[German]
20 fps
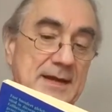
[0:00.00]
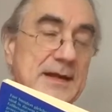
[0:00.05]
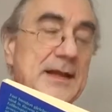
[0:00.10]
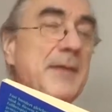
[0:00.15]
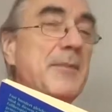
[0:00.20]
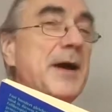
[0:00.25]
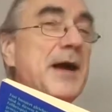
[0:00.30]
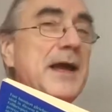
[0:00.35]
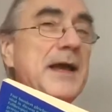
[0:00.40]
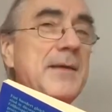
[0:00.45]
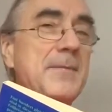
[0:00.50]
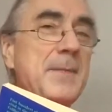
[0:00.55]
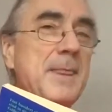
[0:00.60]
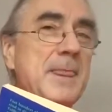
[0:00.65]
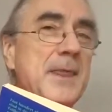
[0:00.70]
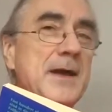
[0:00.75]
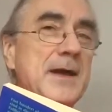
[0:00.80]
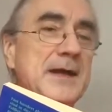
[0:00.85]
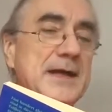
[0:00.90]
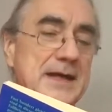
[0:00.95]
Dabei
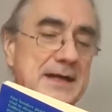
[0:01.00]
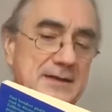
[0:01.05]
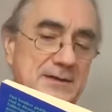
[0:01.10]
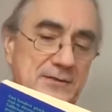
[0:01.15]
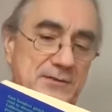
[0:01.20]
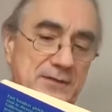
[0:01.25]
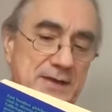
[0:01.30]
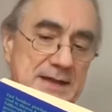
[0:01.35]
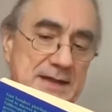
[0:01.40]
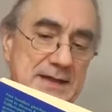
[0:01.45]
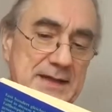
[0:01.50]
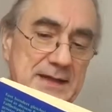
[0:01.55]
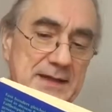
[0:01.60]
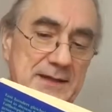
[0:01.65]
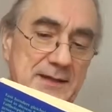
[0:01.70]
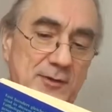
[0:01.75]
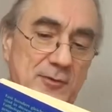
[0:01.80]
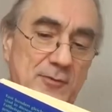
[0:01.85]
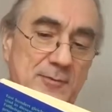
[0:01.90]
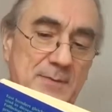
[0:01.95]
geht es weniger
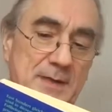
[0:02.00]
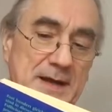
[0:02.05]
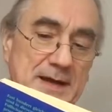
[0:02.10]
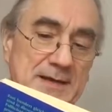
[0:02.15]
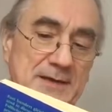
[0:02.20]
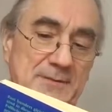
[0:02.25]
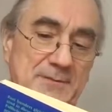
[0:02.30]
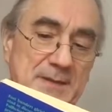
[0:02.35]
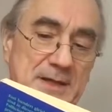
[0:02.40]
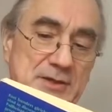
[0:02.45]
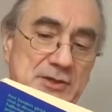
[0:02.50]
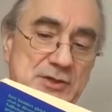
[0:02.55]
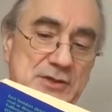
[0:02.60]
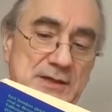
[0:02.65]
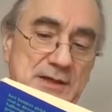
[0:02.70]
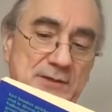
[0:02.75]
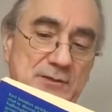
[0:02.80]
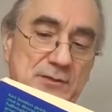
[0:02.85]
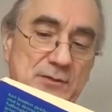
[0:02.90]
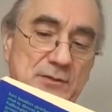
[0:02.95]
darum, einen
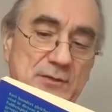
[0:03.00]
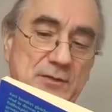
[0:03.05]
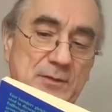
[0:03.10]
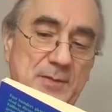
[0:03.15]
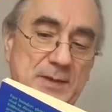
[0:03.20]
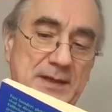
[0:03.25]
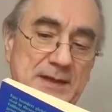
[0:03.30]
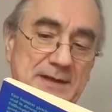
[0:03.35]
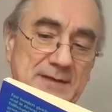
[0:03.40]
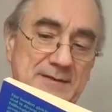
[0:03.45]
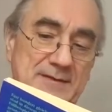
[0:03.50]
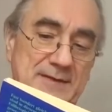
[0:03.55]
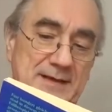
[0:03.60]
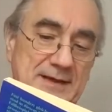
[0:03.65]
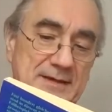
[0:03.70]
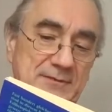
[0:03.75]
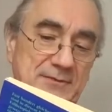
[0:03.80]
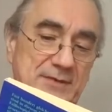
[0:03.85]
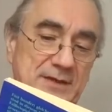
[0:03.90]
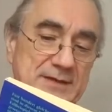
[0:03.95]
Menschen dazu zu bringen,
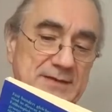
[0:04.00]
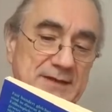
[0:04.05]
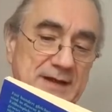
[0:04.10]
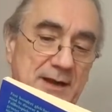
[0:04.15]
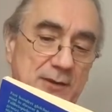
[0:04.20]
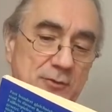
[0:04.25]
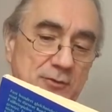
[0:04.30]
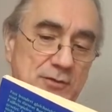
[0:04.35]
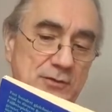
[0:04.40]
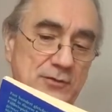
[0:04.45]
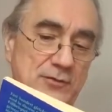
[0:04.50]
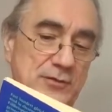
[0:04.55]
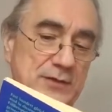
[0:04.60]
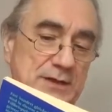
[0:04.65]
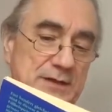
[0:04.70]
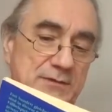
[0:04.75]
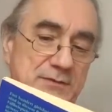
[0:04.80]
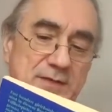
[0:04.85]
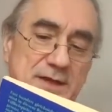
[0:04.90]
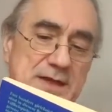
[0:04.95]
seinen vertrauten und
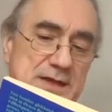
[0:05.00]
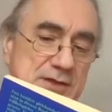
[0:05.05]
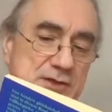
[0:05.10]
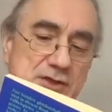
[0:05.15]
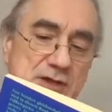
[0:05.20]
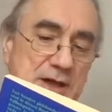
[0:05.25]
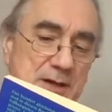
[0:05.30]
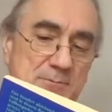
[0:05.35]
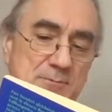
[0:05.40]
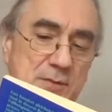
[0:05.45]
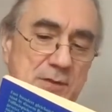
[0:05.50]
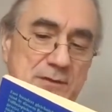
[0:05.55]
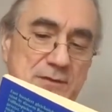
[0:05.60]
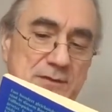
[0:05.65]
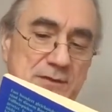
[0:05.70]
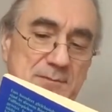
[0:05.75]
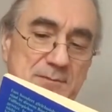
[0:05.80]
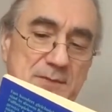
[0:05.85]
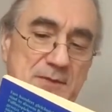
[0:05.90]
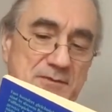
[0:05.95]
in vielen
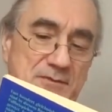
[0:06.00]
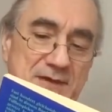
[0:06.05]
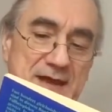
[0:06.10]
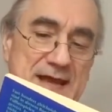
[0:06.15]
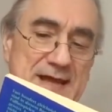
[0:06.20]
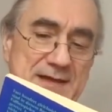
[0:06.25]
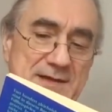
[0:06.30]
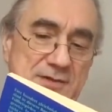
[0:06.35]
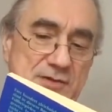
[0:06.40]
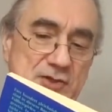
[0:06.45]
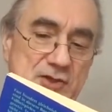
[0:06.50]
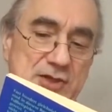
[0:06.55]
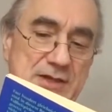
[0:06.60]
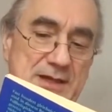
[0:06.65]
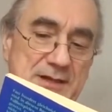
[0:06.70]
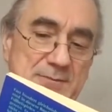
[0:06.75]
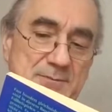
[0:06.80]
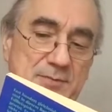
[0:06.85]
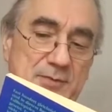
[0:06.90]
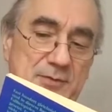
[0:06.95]
Scharmützeln bewährten
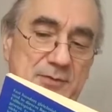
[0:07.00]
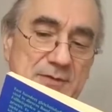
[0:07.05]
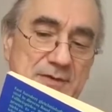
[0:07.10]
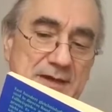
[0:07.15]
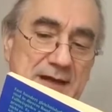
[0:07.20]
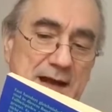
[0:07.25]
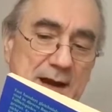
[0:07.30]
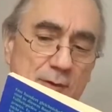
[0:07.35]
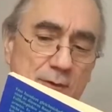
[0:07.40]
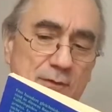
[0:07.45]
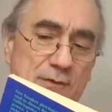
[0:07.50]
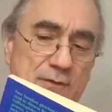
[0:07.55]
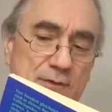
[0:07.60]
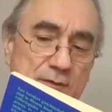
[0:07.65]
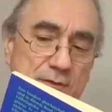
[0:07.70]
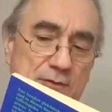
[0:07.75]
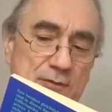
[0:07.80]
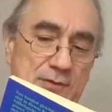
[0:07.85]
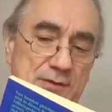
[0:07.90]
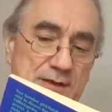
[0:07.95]
Standpunkt
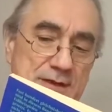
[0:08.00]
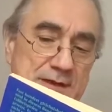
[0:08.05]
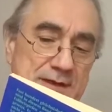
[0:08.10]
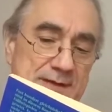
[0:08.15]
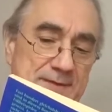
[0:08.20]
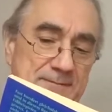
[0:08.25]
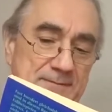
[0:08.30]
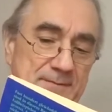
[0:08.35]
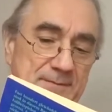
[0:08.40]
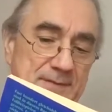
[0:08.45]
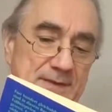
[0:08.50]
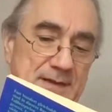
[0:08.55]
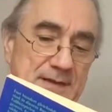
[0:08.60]
aufzukündigen.